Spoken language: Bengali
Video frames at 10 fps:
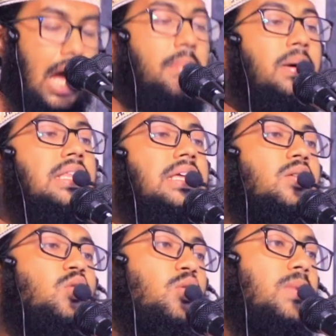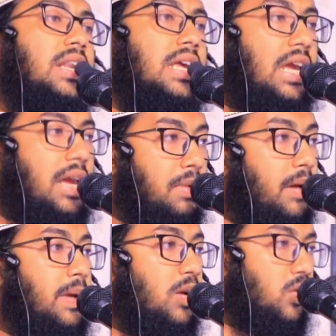আমাদের কোরবানি
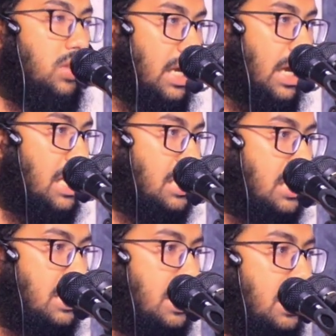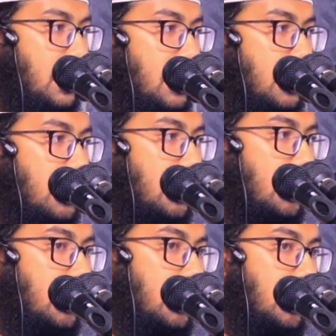কিভাবে থেকে এসেছে
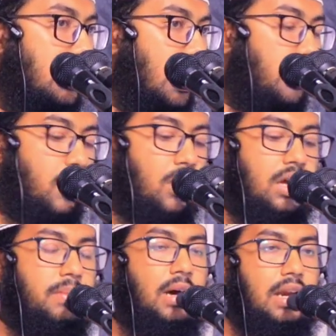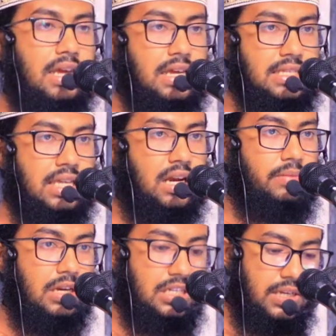এব্রাহিম
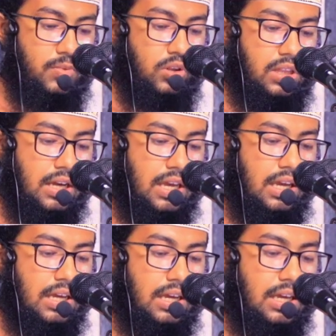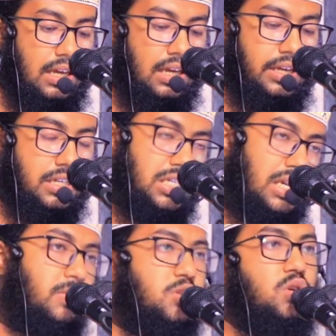আলাইহিসালামের জীবন থেকে সে
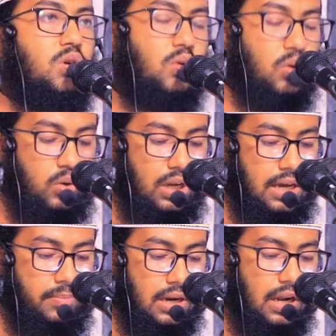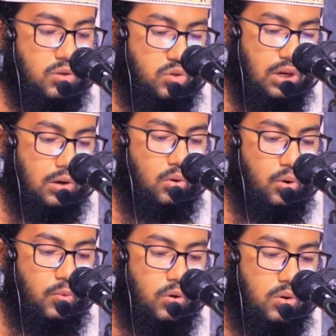বিষয়গুলো নিয়ে আমরা আলোচনা
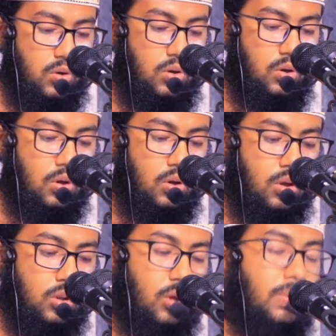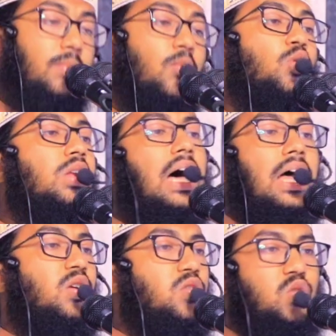করব তবে মূল
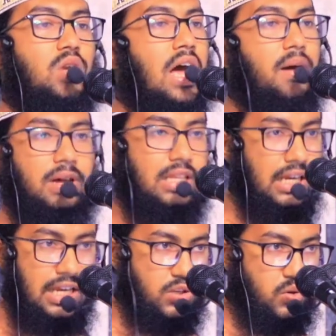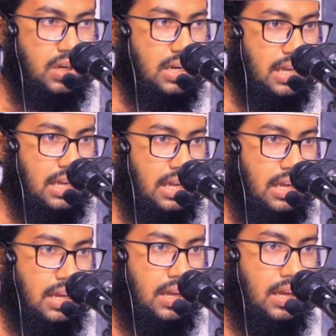আলোচনা আমাদের কিছুই নাই
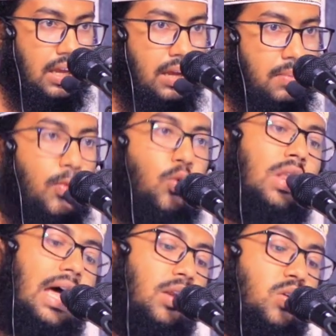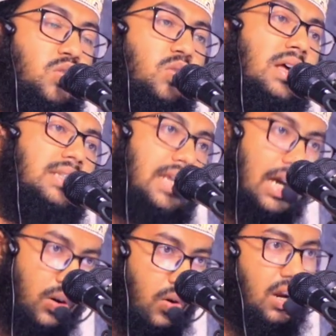মূল আলোচনা যা
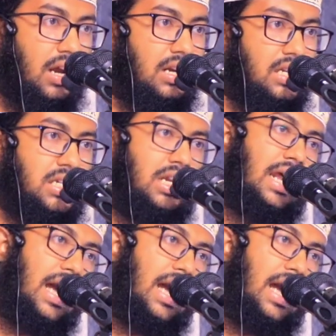করার সেটা